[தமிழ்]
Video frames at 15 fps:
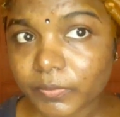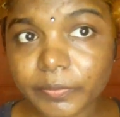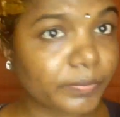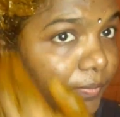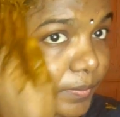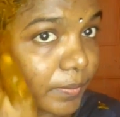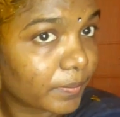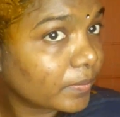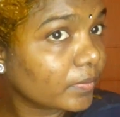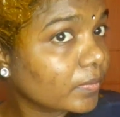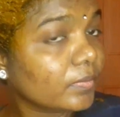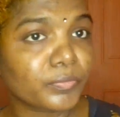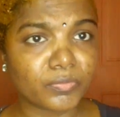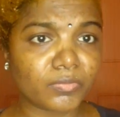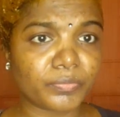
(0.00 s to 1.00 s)
ஓகே
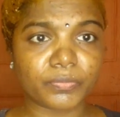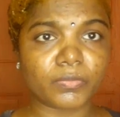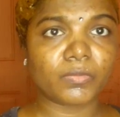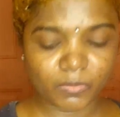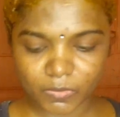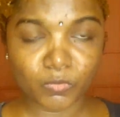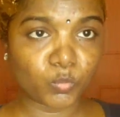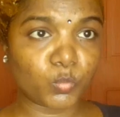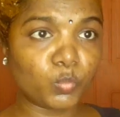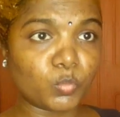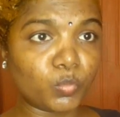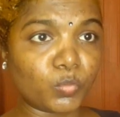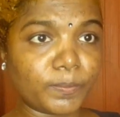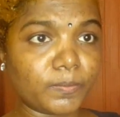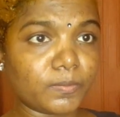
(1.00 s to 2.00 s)
தடவியாச்சு ஒரு வழியாக